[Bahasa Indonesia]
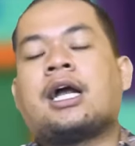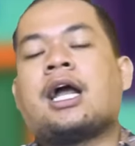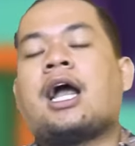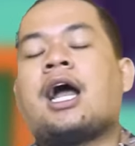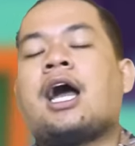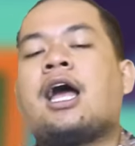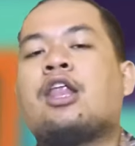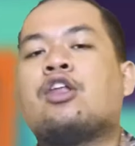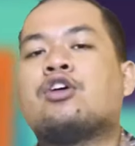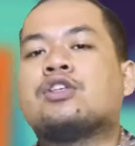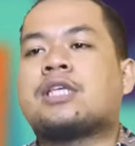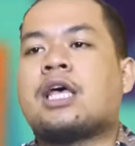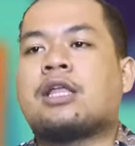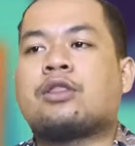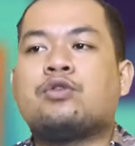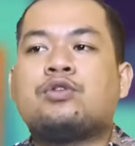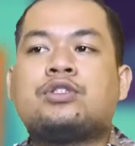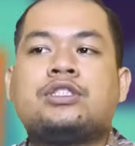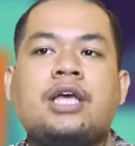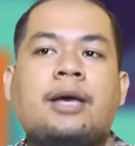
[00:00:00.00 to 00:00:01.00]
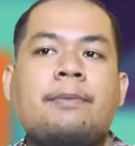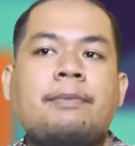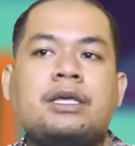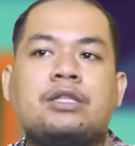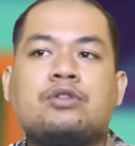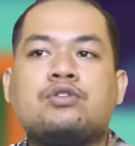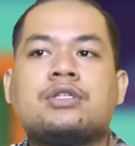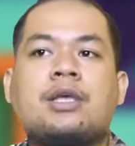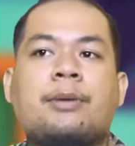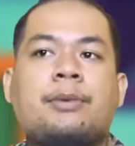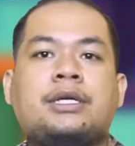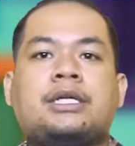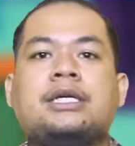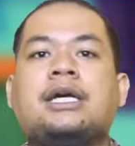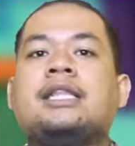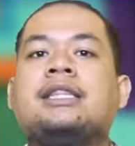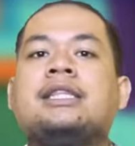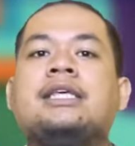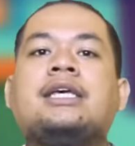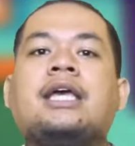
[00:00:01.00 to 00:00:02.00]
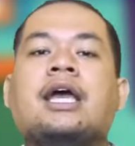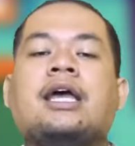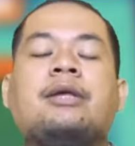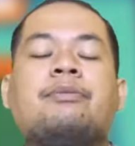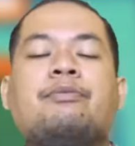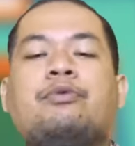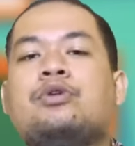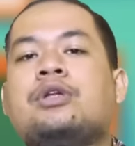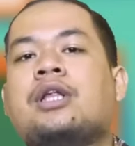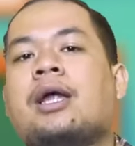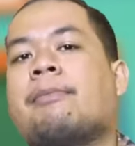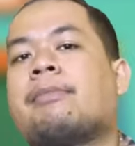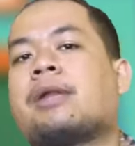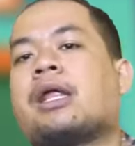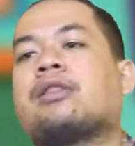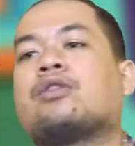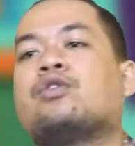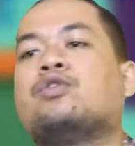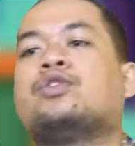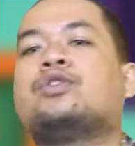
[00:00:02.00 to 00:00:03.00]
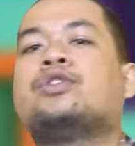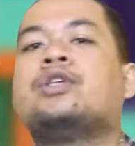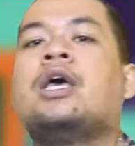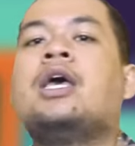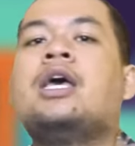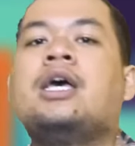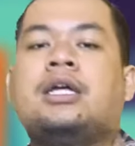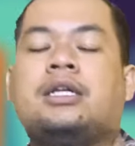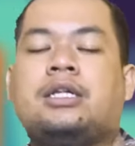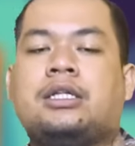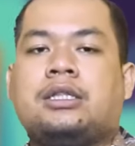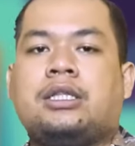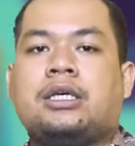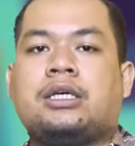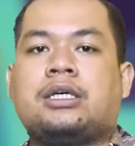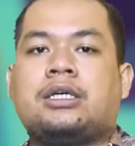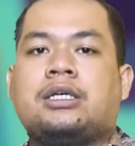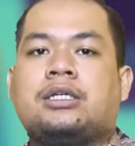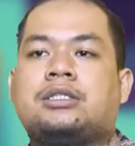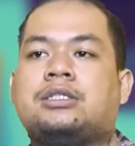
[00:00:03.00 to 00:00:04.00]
Kalau 1 jam itu sama dengan 3600 detik.